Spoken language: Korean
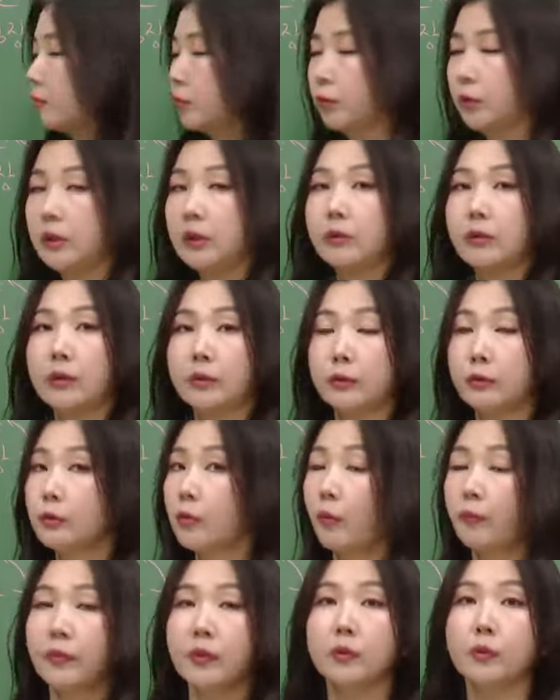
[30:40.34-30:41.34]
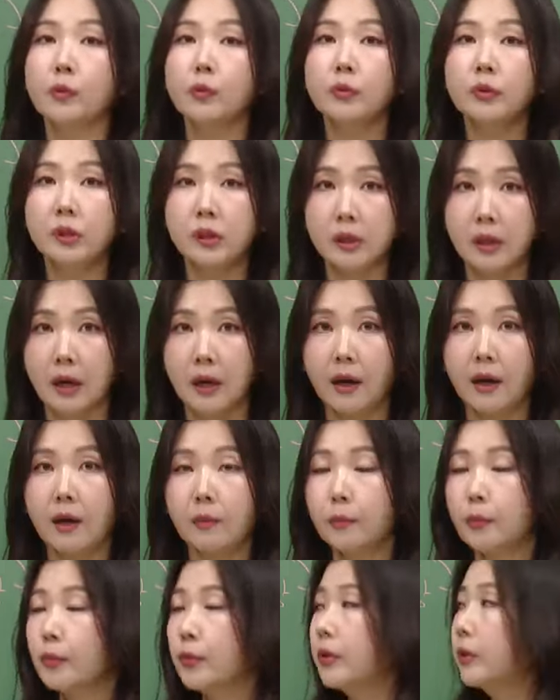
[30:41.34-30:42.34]
무시될 수는 없는
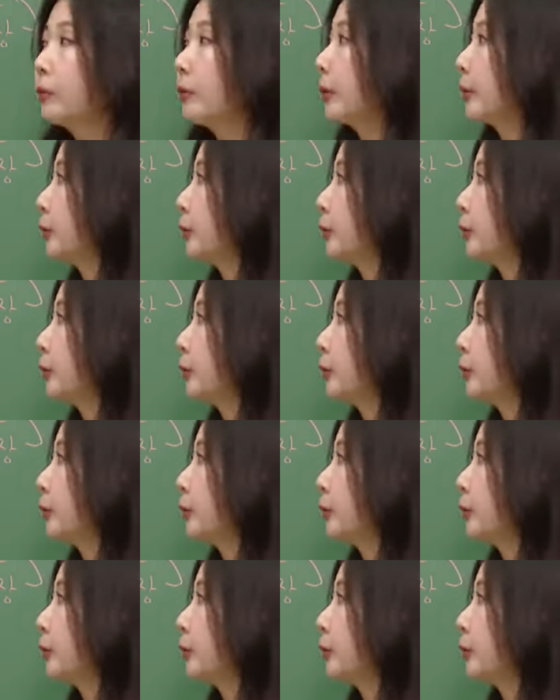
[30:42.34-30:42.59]
노릇이다. 부인될